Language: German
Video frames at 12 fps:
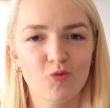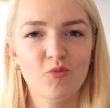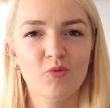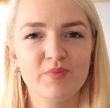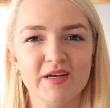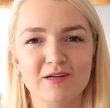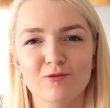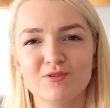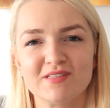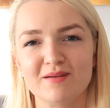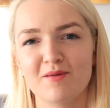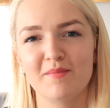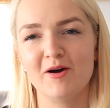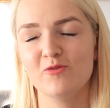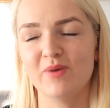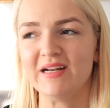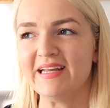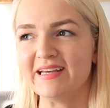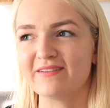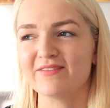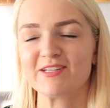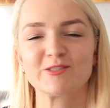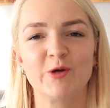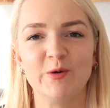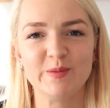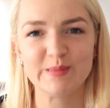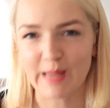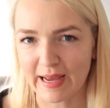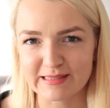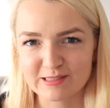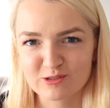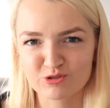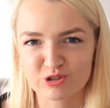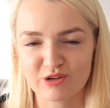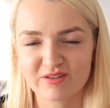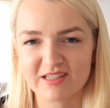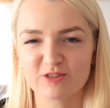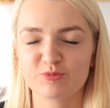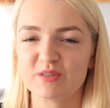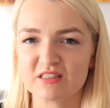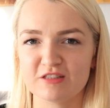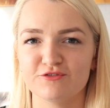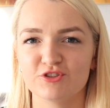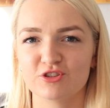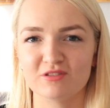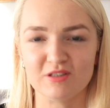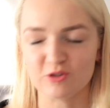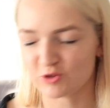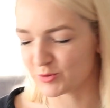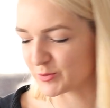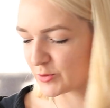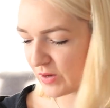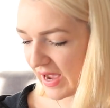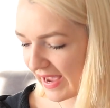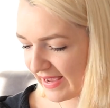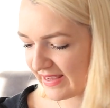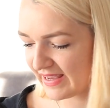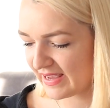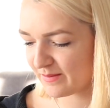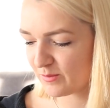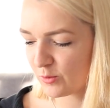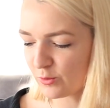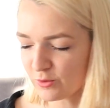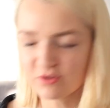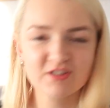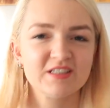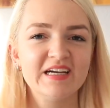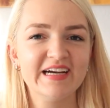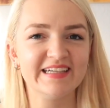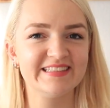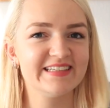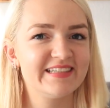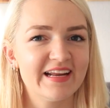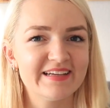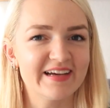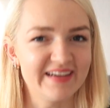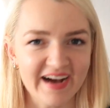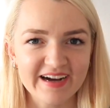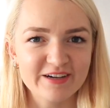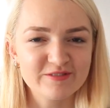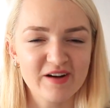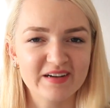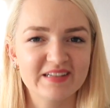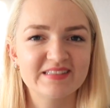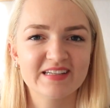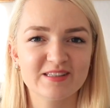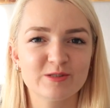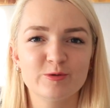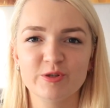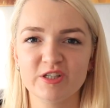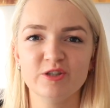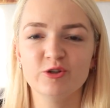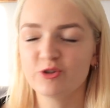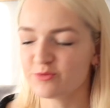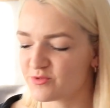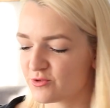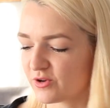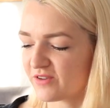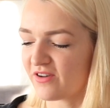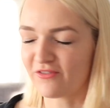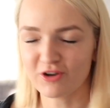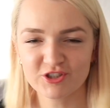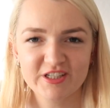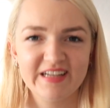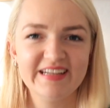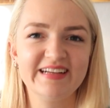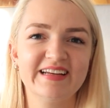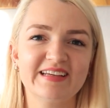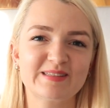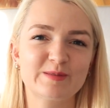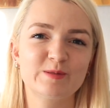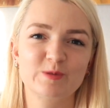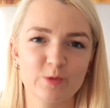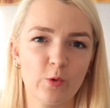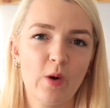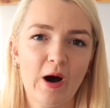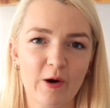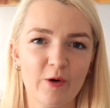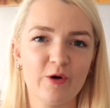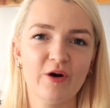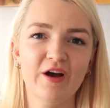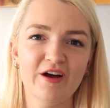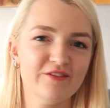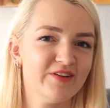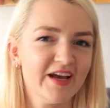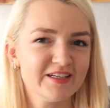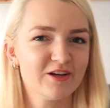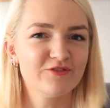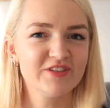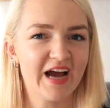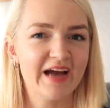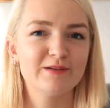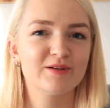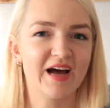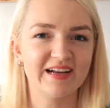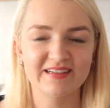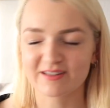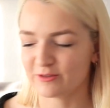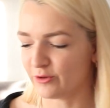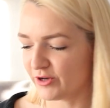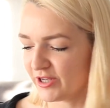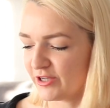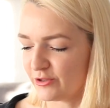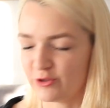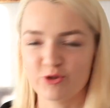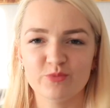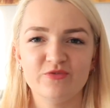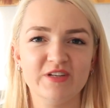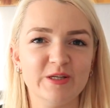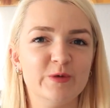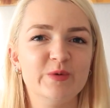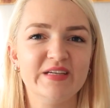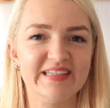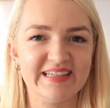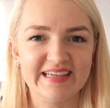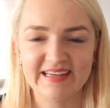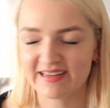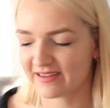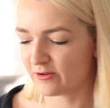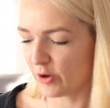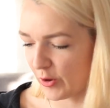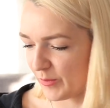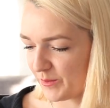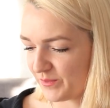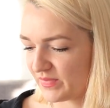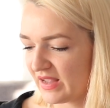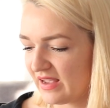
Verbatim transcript: rumprobieren und selber mal überlegen, was könnten deine Zuschauer denn spezifisch in die YouTube-Suche eingeben und dir dann deine angefangenen Sätze durch die YouTube-Suche vervollständigen lassen und so auch vielleicht auf die ein oder andere andere neue YouTube-Video-Idee kommen.